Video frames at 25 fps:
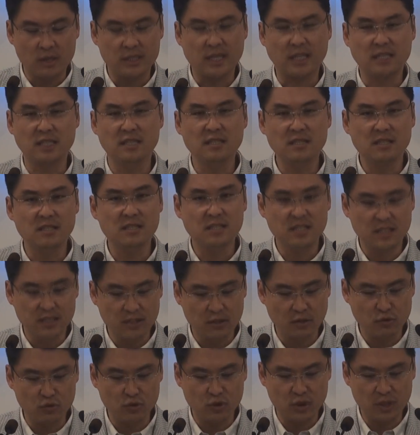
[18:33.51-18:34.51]
자신들을
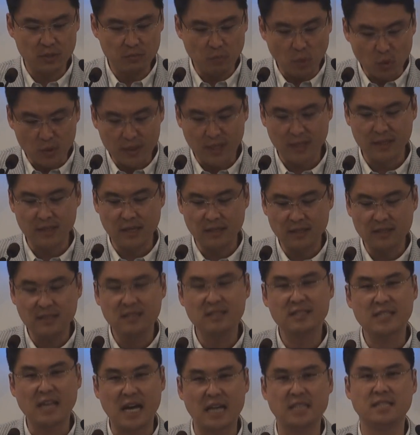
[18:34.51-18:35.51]
지켜주지 못한다는
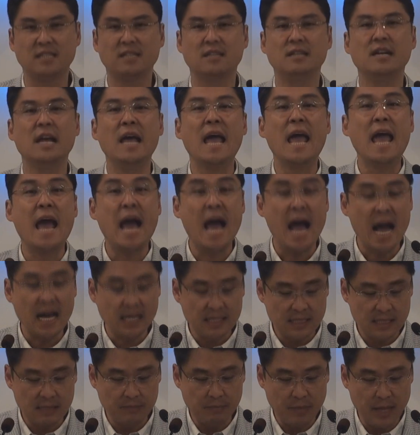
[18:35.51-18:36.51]
그 사실을
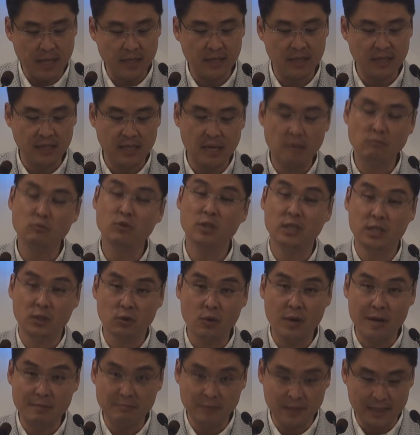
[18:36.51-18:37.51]
학습했기
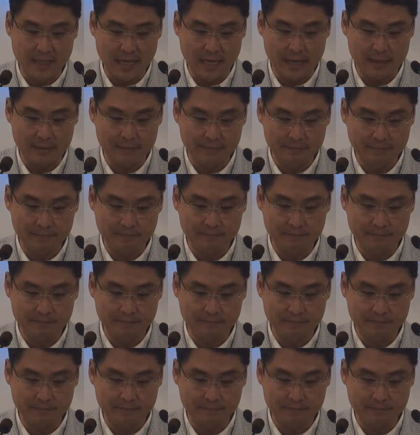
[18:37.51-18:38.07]
때문이기도 합니다.